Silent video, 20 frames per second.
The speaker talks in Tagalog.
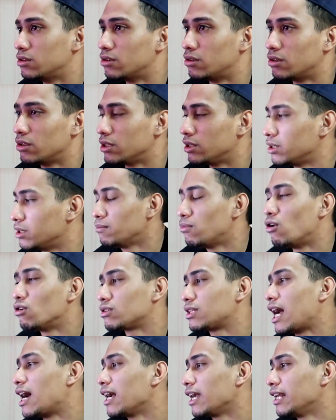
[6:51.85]
Okay.
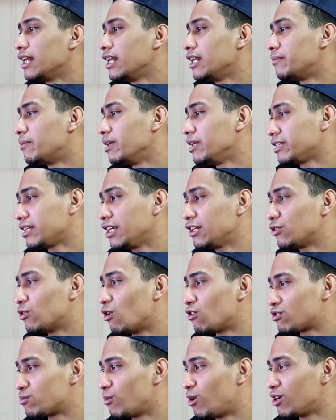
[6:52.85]
Potang ina naman ni King
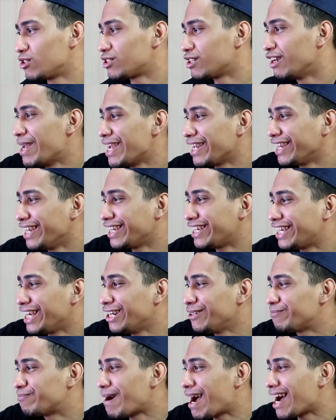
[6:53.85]
Cosmos. Pengi
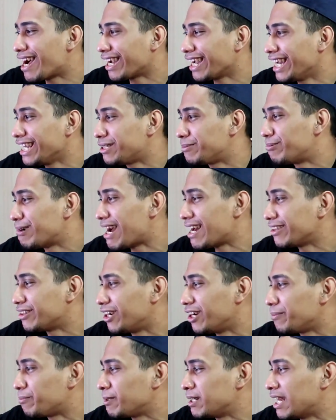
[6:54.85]
Guild Package,
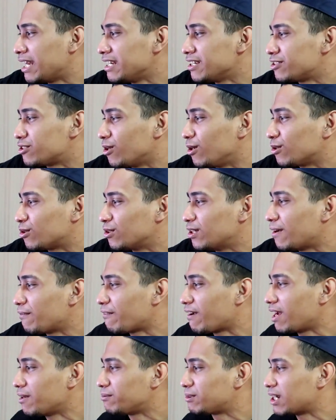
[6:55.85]
brother. Pina-install ko na
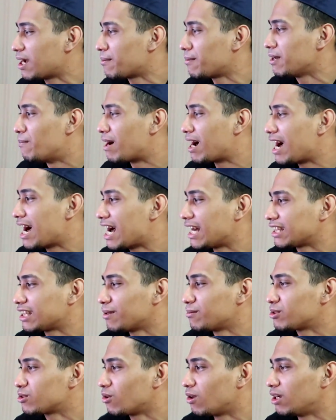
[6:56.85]
5 shop. Mga
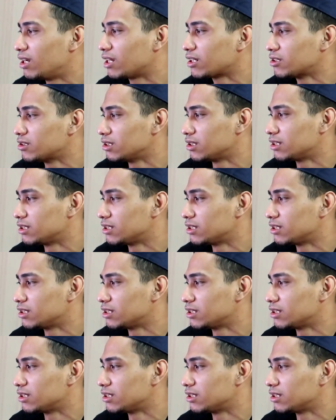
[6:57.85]
atoms ko talaga.